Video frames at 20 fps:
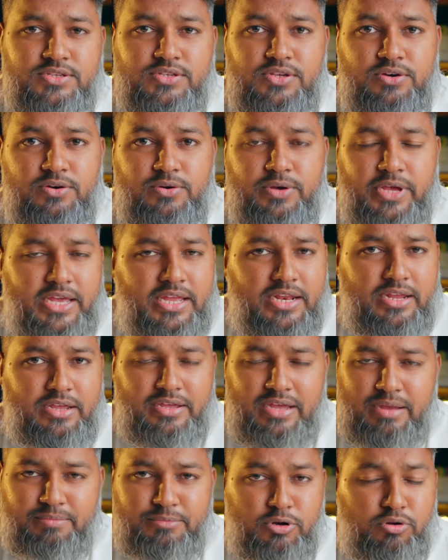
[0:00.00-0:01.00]
সো এখানে
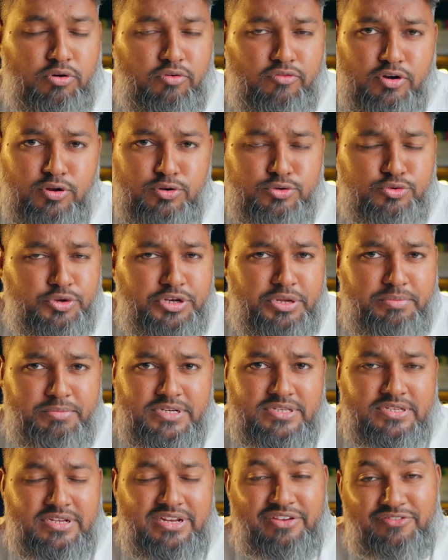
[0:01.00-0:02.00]
আপনার ওভারঅল টোয়েন্টি
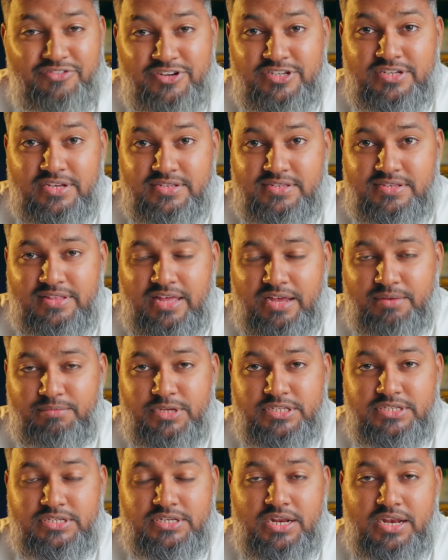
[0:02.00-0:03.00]
পার্সেন্ট ইফিসিয়েন্সি থাকবে
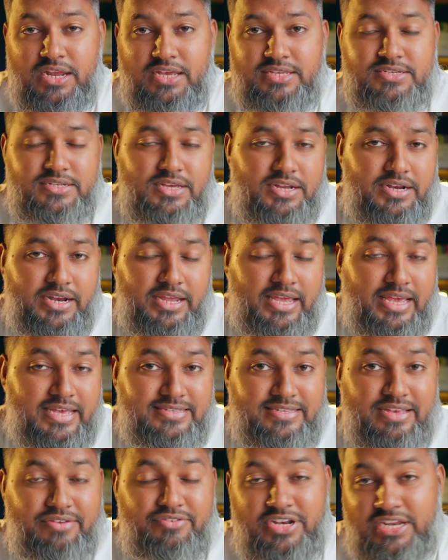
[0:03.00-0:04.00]
যেটা লাস্ট ইয়ারের এ
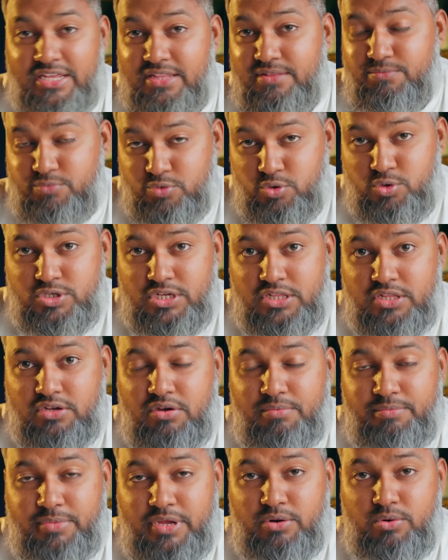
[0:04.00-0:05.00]
সেভেন্টিন প্রোর সাথে
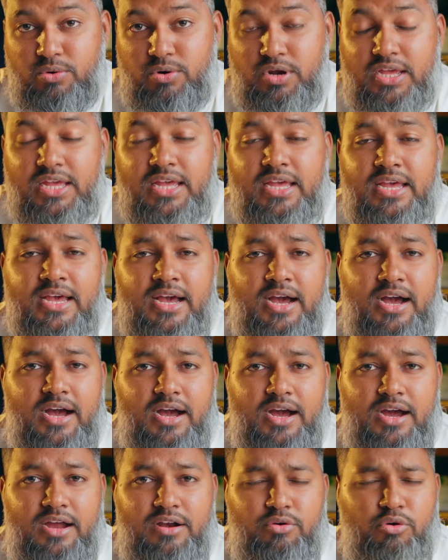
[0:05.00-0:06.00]
কম্পেয়ার করলে
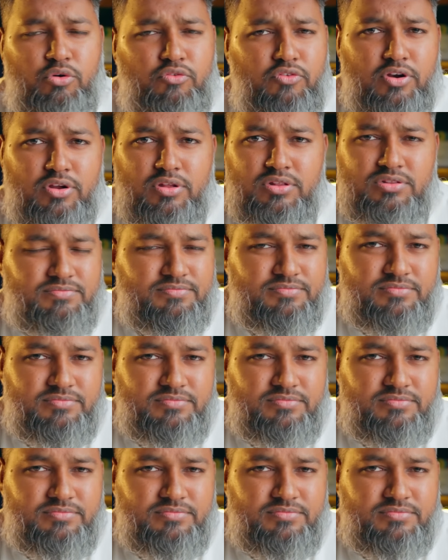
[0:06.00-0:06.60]
আর ওভারঅল